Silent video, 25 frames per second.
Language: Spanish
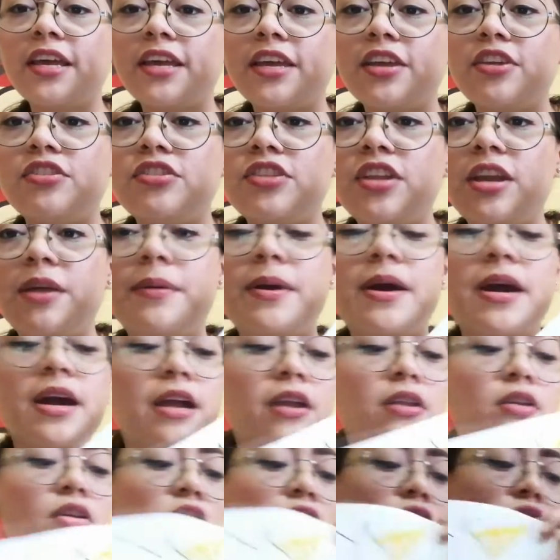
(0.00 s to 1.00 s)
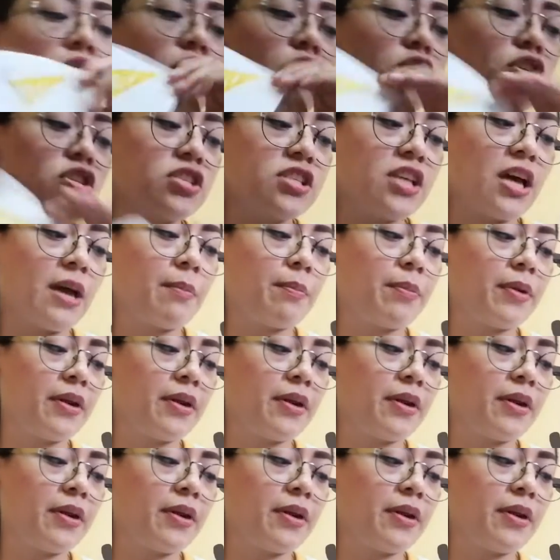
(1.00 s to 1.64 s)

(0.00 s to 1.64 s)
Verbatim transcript: que quiero trabajar con rosa